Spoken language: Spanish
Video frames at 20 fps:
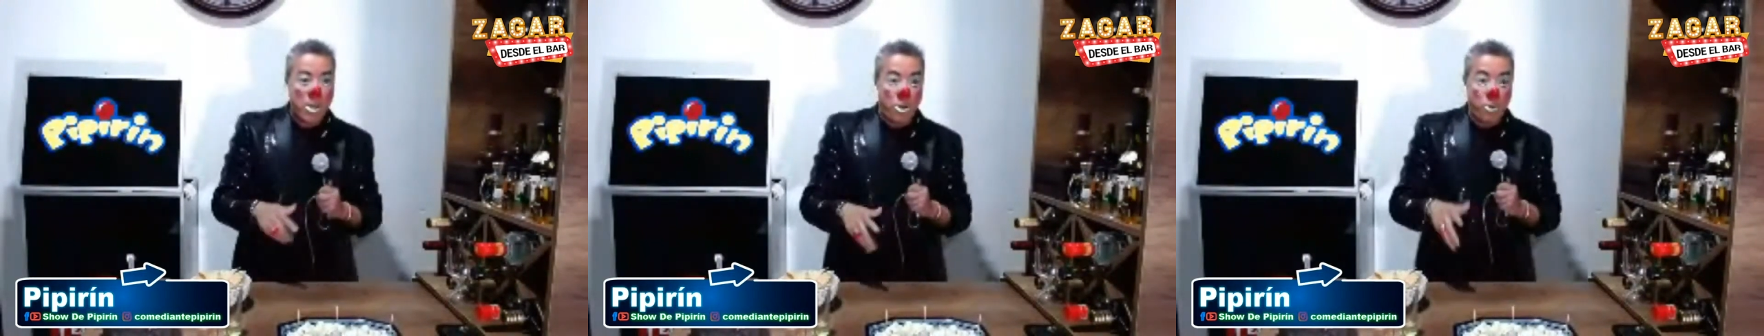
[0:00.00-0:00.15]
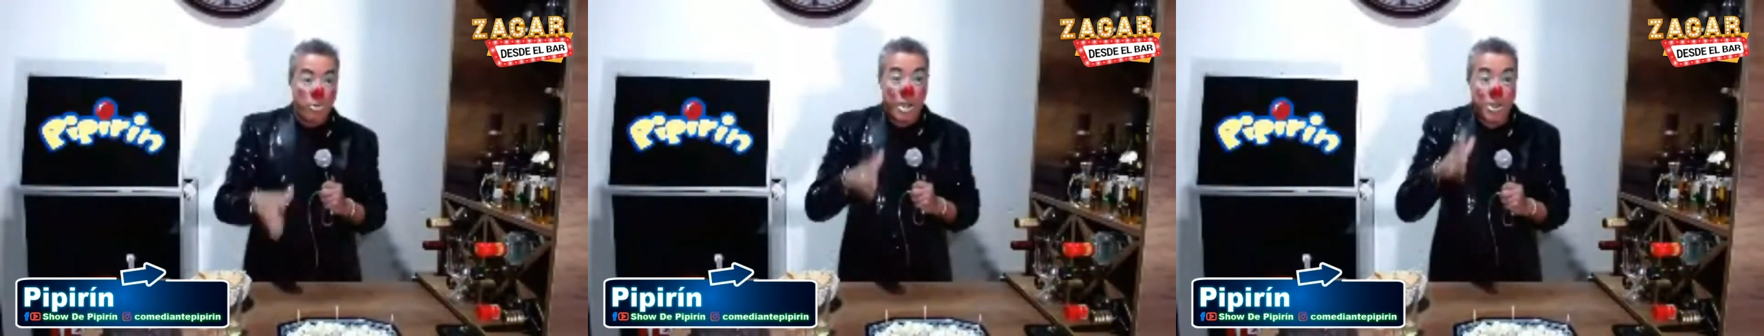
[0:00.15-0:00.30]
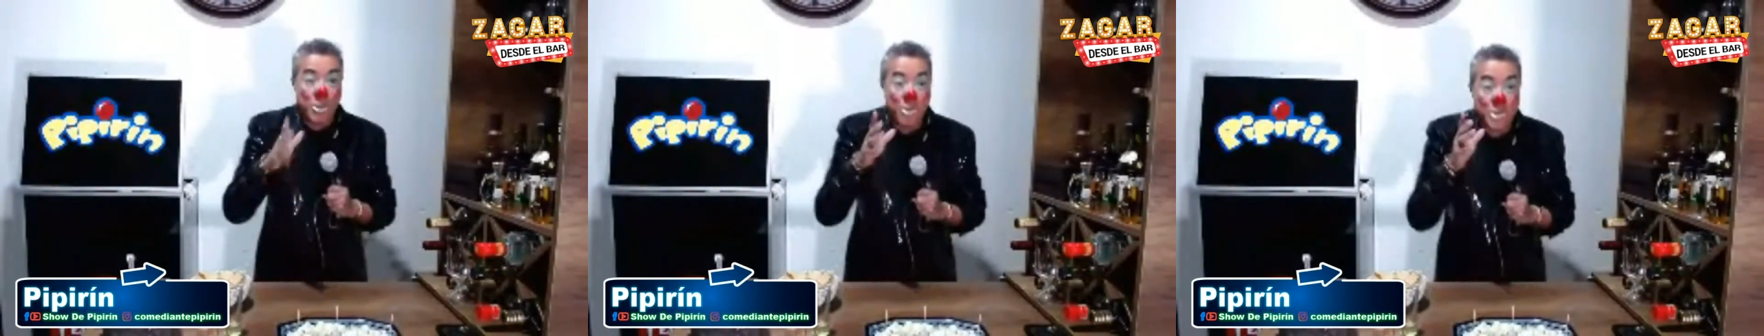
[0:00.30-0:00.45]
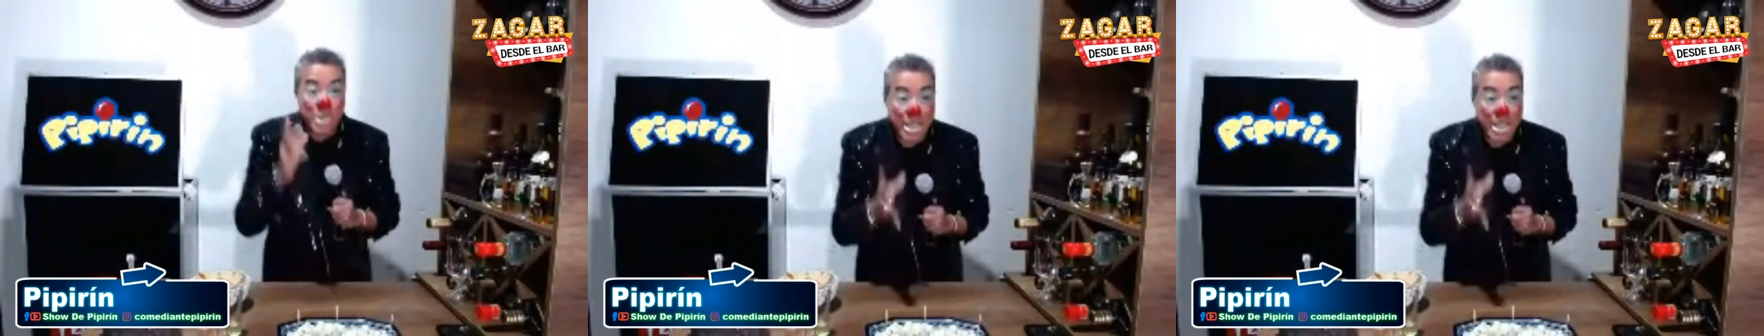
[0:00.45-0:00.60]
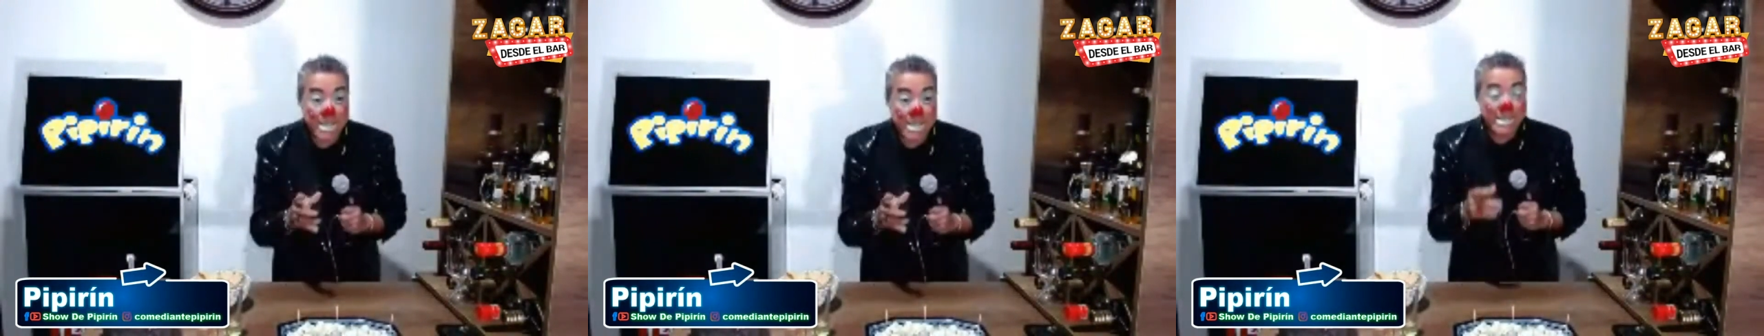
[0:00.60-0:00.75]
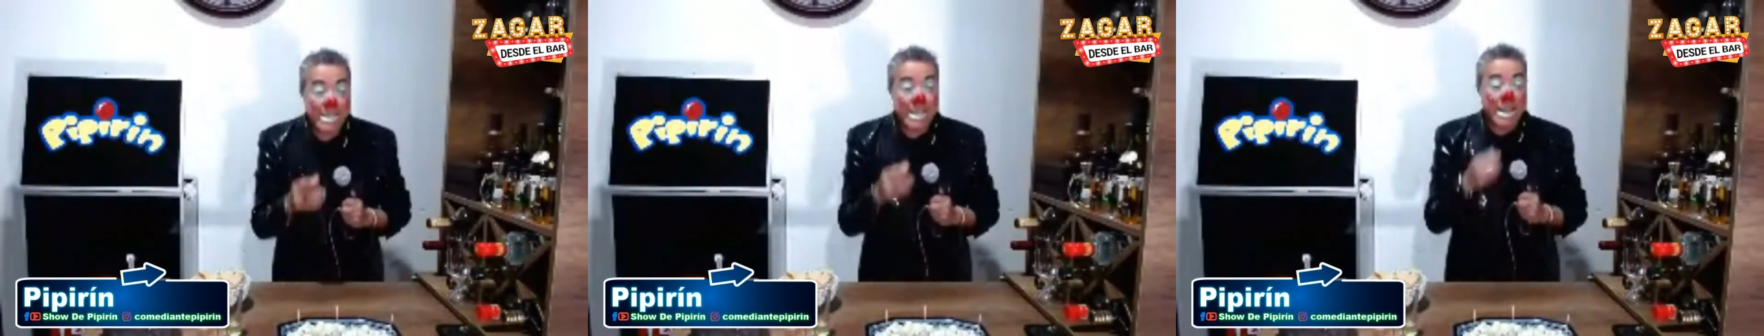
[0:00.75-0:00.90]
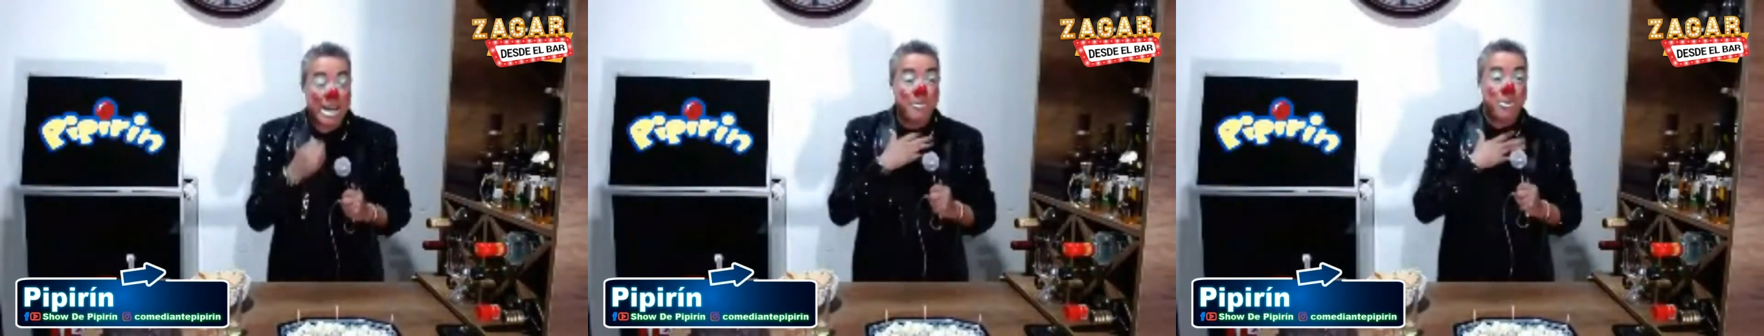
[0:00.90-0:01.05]
Cuando llega
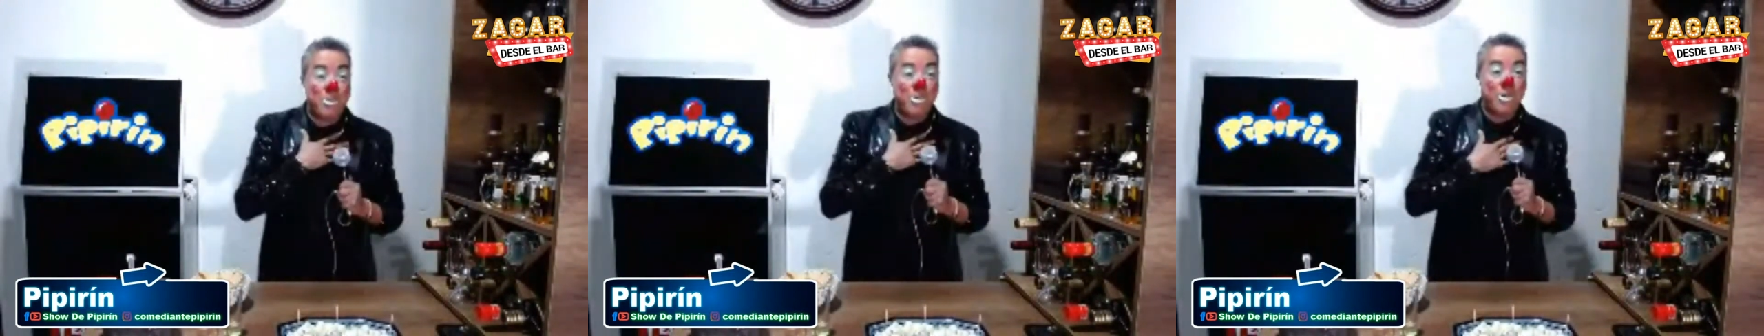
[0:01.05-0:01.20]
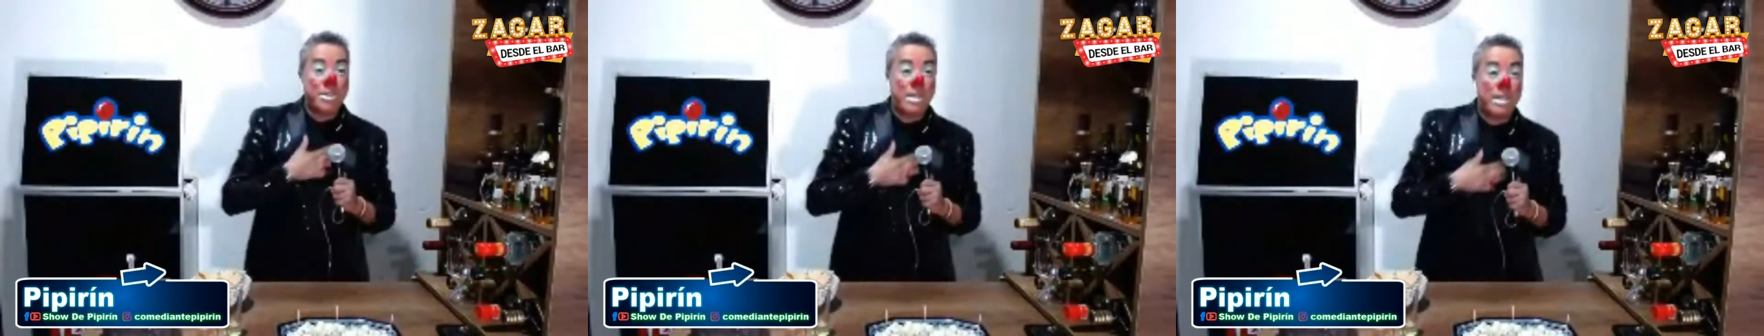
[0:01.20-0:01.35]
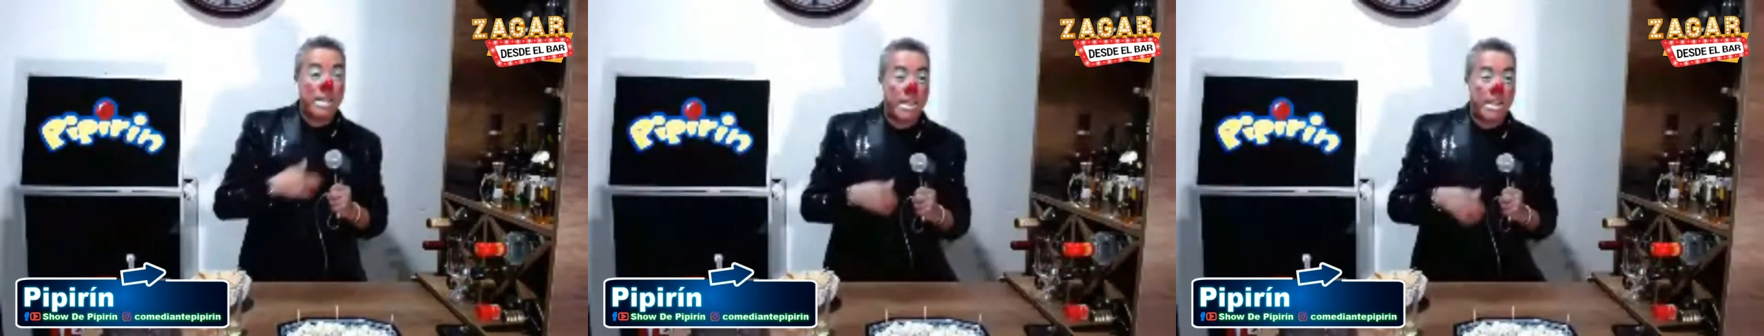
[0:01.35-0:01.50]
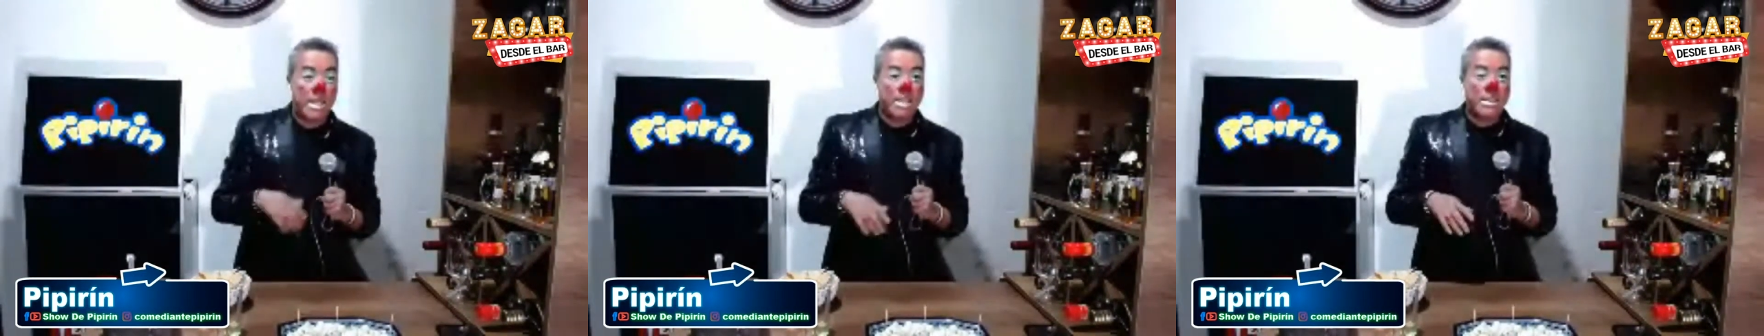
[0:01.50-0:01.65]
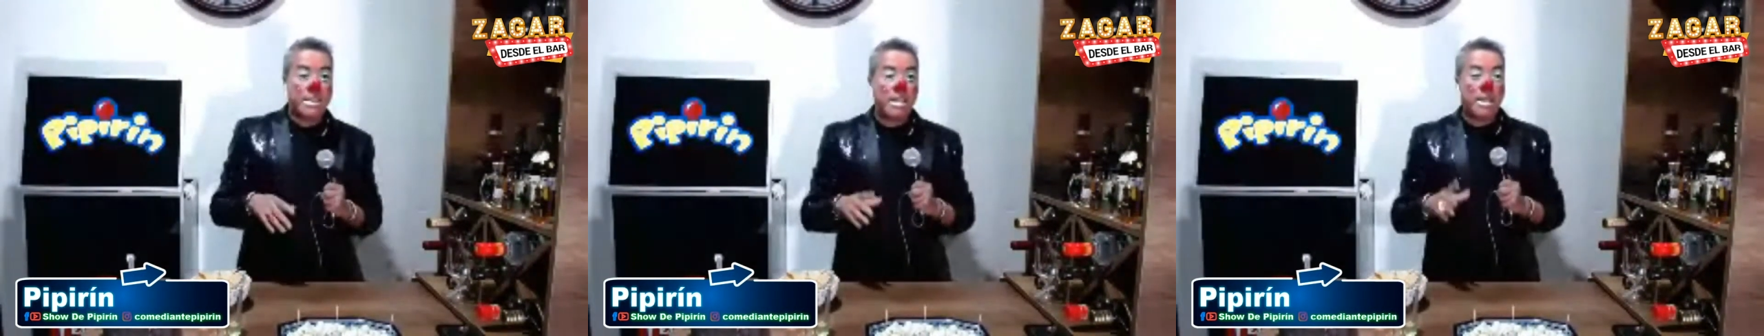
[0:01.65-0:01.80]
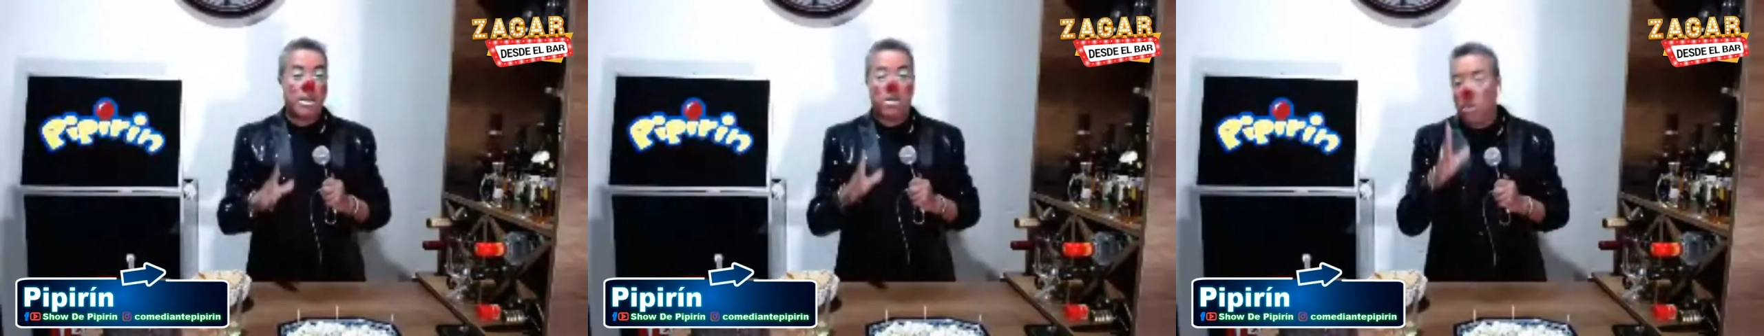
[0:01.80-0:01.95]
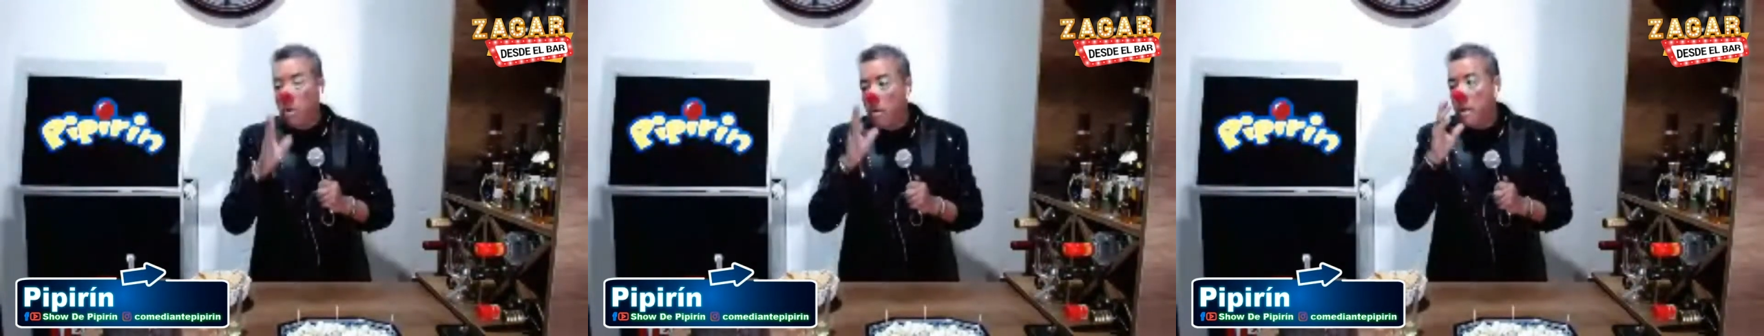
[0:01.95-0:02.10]
este cabrón con el gerente
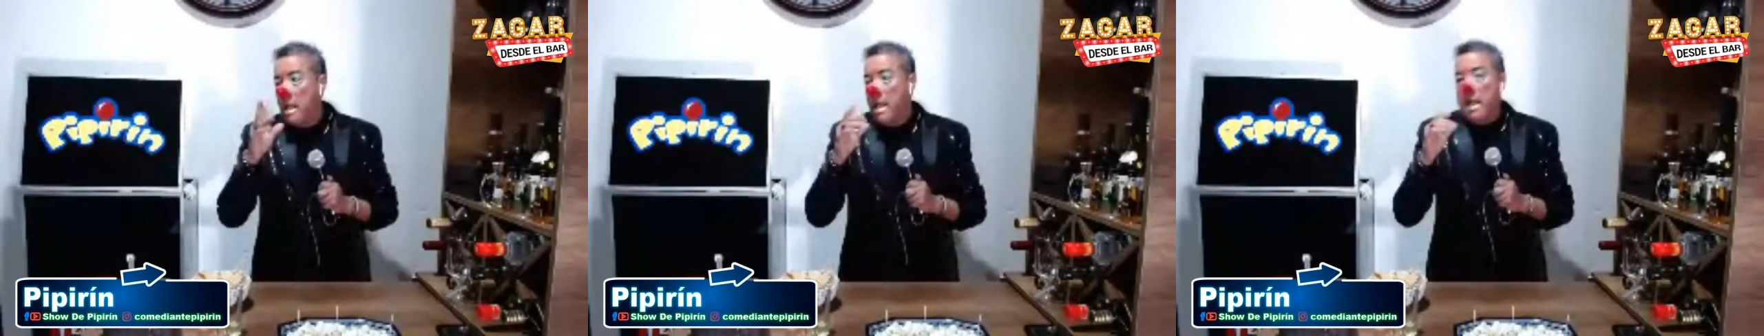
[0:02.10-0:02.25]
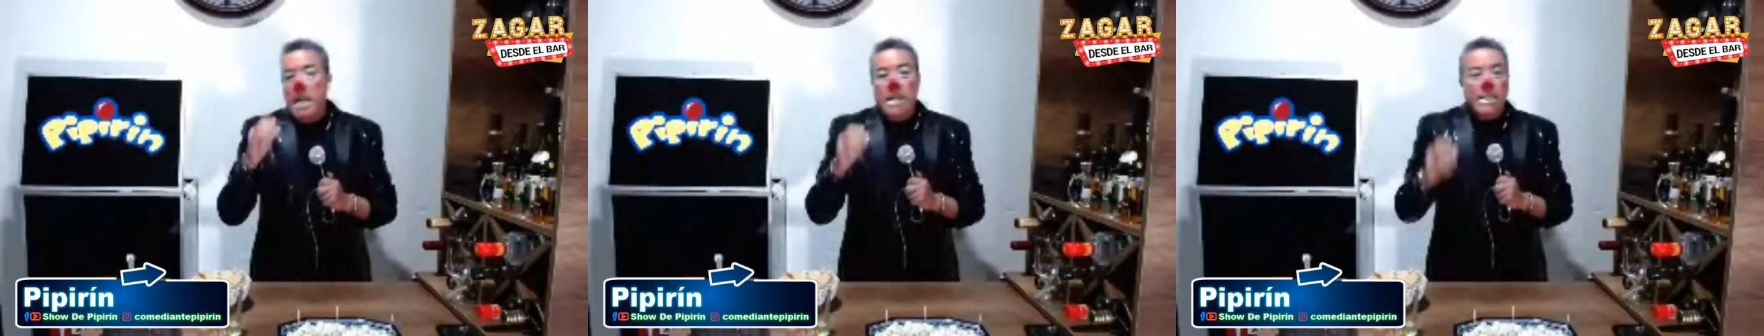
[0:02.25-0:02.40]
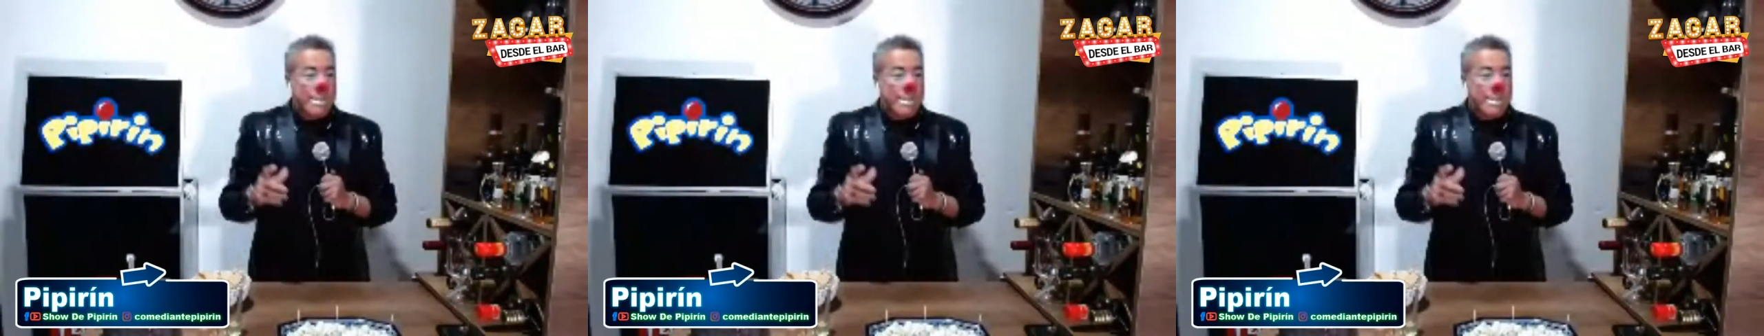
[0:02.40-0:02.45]
le dijo,